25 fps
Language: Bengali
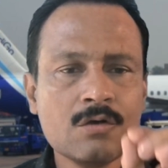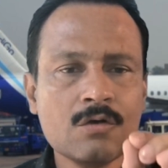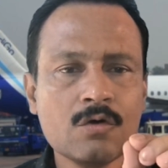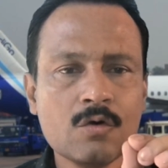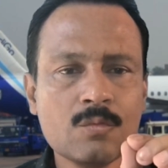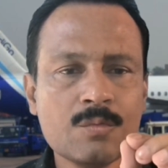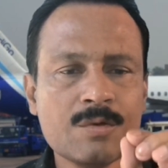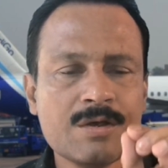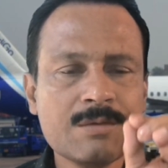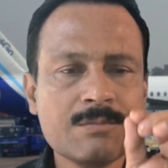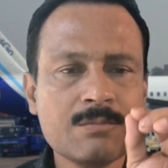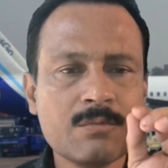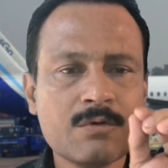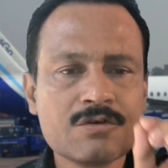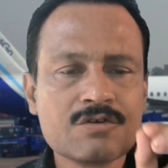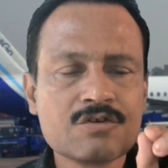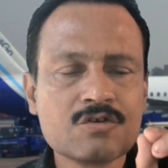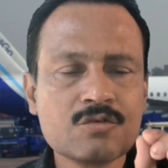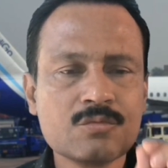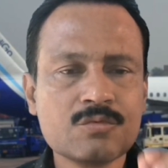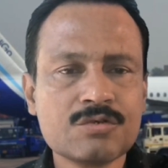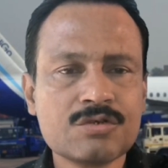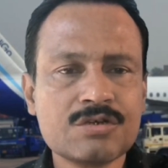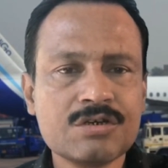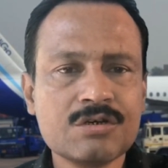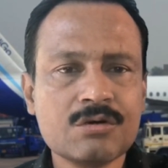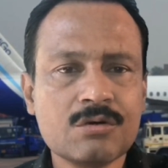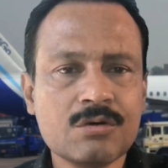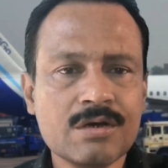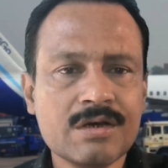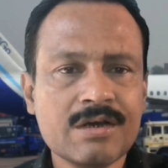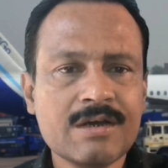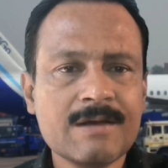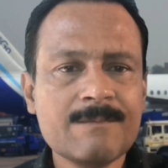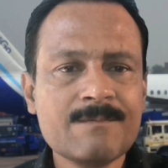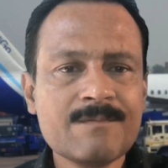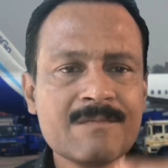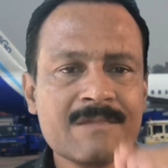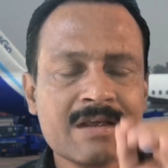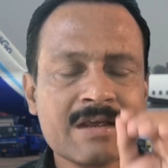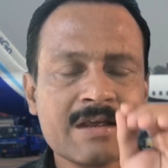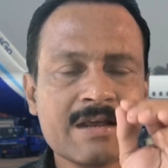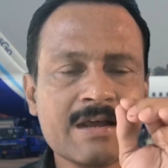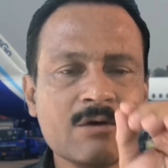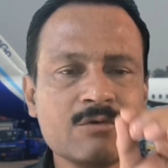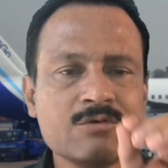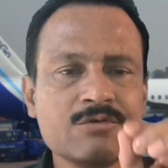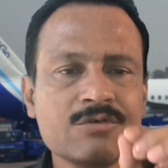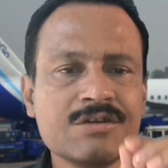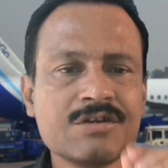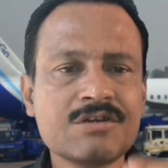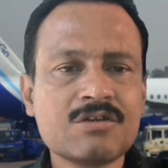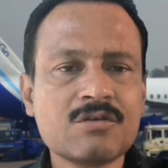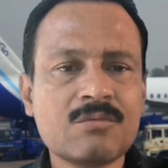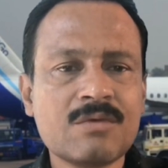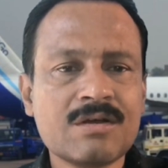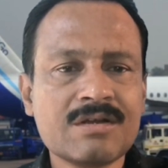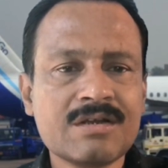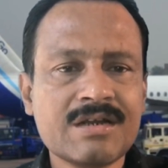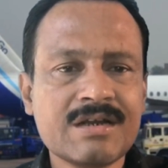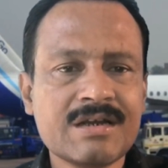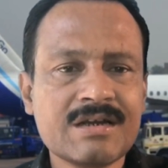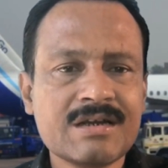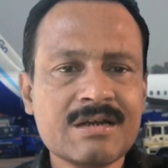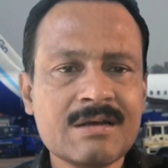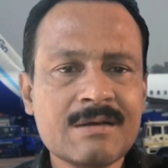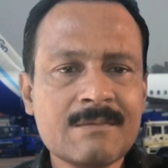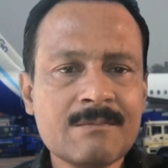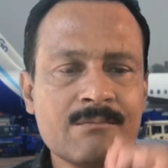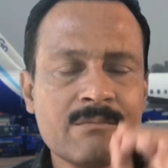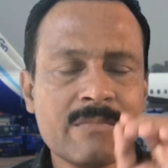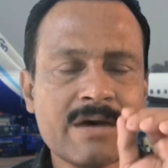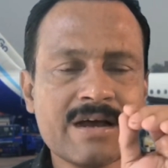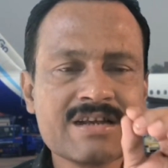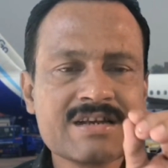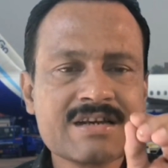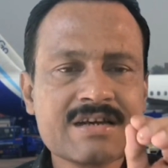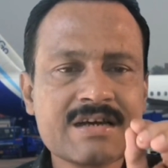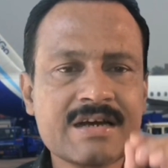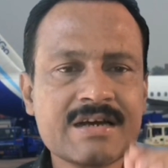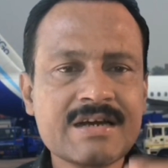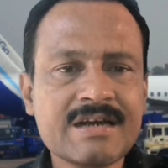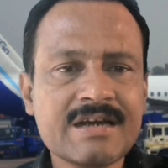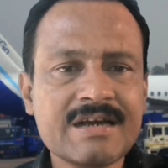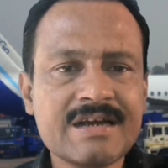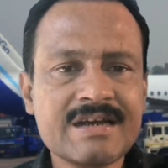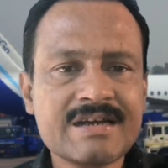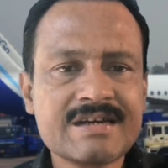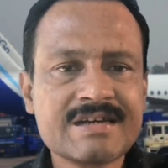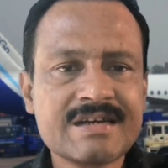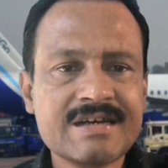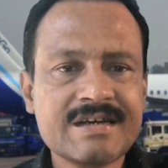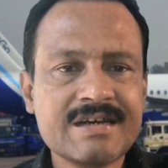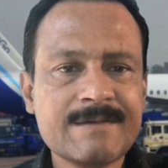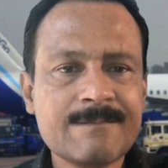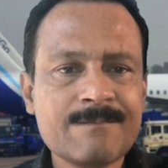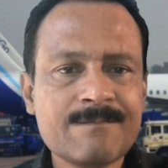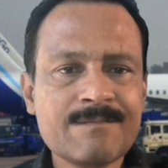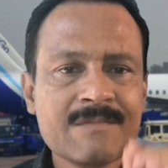লোভে বশবতী হয়ে কেউ যদি তোমাদের মাঝখানে এসে